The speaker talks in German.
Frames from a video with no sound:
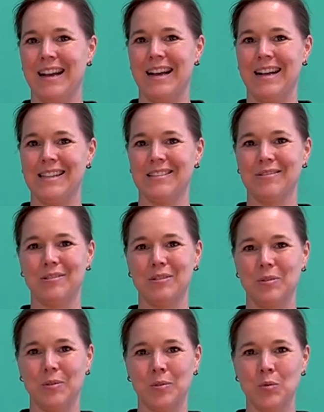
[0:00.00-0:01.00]
Also
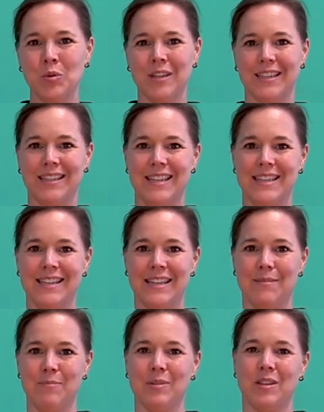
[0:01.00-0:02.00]
such nach den
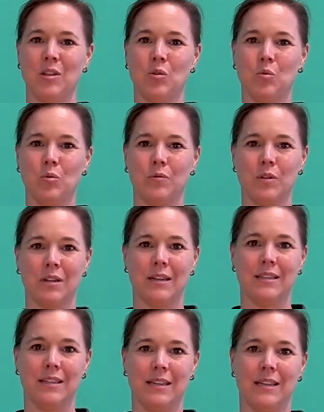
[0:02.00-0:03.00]
Themen, die du
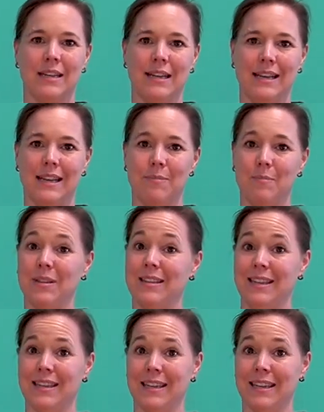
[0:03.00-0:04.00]
wirklich in dein Leben
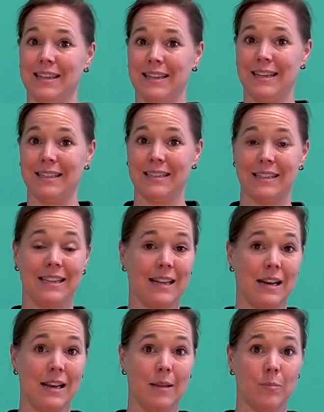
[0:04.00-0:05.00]
integrieren kannst, in
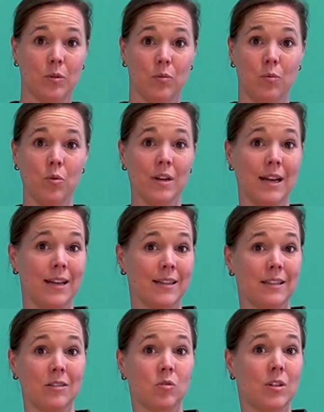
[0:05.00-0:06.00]
deine
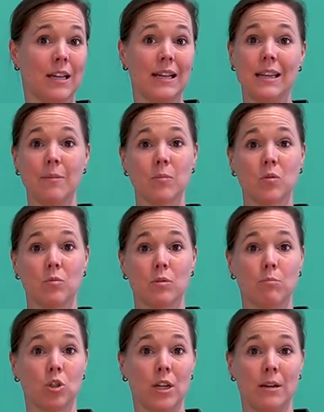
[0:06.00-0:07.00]
Lebensgewohnheiten, die zu deinen
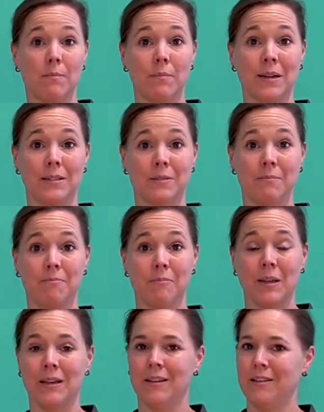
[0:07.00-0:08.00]
Lebensumständen passen,
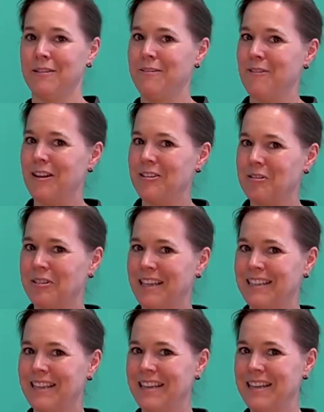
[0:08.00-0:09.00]
die vielleicht auch
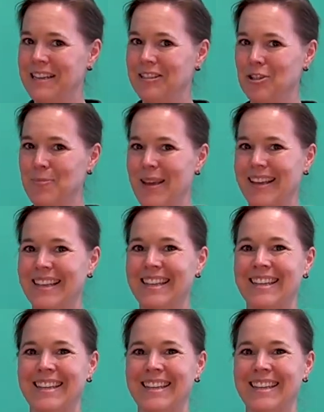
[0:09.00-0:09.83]
deinen Kindern schmecken